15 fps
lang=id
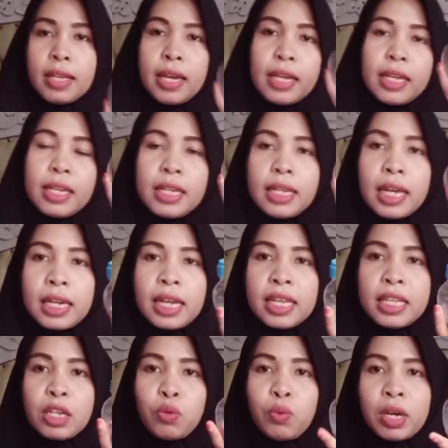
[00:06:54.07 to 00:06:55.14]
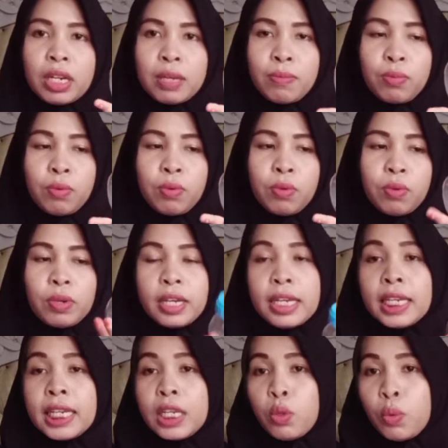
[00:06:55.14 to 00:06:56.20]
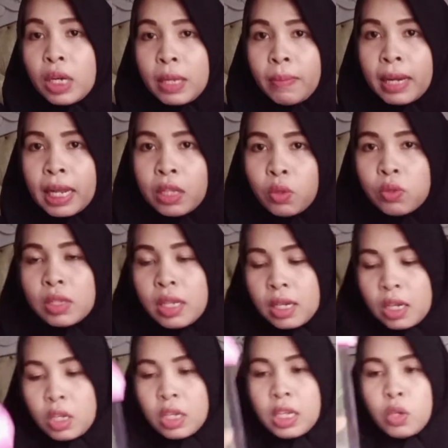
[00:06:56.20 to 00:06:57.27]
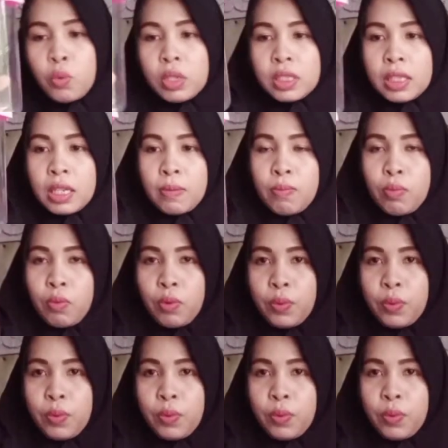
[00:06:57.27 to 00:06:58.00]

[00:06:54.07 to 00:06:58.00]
yang ini harganya 2000 ini duit 500 dan ini duit 1000